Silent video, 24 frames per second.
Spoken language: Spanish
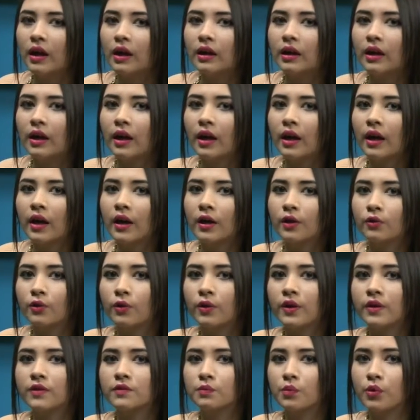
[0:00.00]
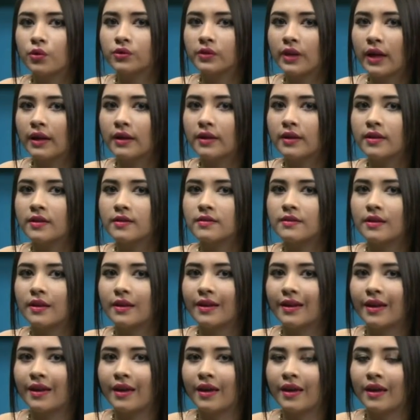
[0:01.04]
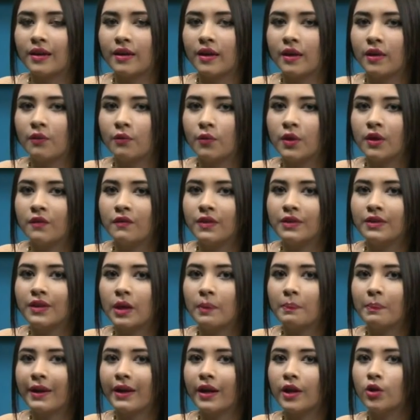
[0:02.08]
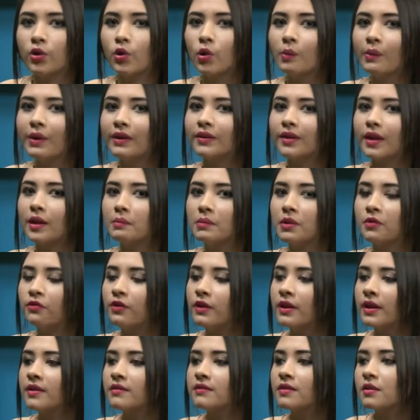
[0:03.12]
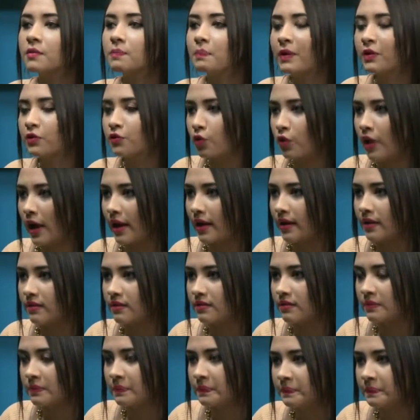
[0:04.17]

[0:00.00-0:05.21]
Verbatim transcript: ¿Qué errores mortales eh, que debo de evitar para no matar mis finanzas personales?